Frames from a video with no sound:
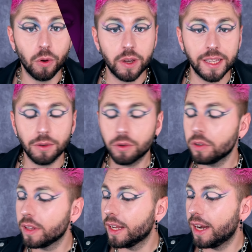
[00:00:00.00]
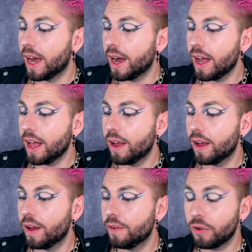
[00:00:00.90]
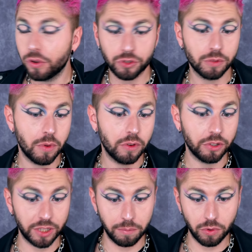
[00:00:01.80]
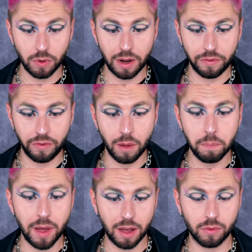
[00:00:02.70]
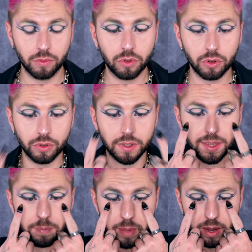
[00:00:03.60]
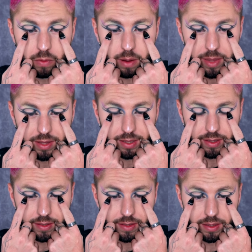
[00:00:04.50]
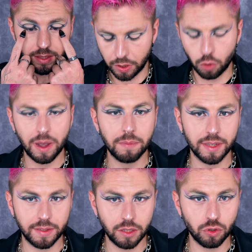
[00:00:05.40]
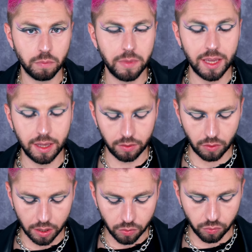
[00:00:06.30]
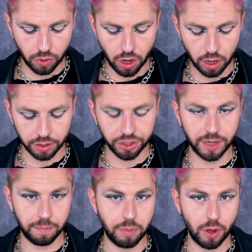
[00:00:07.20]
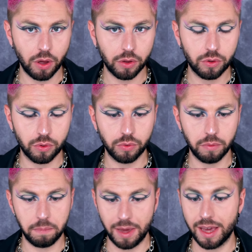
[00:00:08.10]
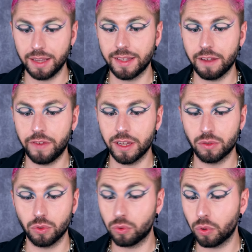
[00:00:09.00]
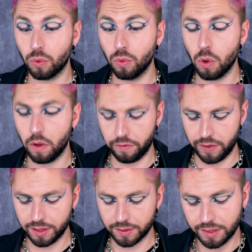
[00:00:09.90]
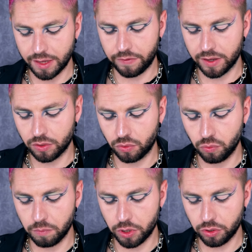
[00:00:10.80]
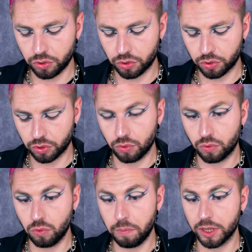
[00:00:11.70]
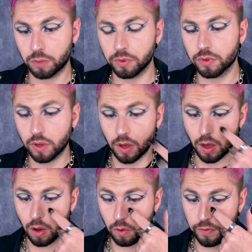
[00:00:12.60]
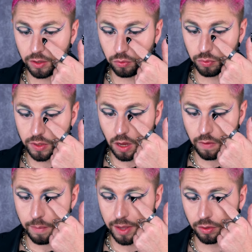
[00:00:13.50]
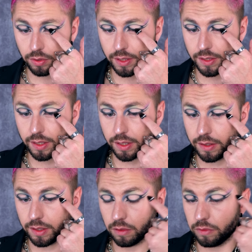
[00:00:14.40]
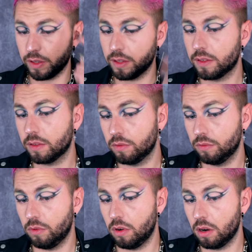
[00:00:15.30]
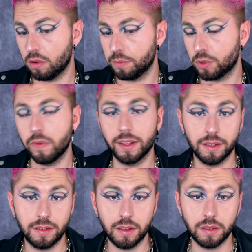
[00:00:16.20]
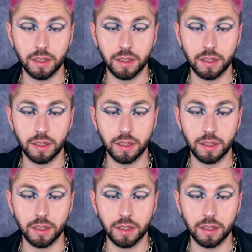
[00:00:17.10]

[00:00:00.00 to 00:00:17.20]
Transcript: Ok, donc on est là. Euh, franchement, j'aime beaucoup la forme. Par contre, je ne sais pas quoi mettre ici. Le problème, c'est que si je mets de la couleur, j'ai peur que ben, ça fasse trop, en fait. ça fasse too much. Du coup, ben, je pense que en fait, tout ça, on va mettre des irisés, en fait. Voilà, comme ça on va tester les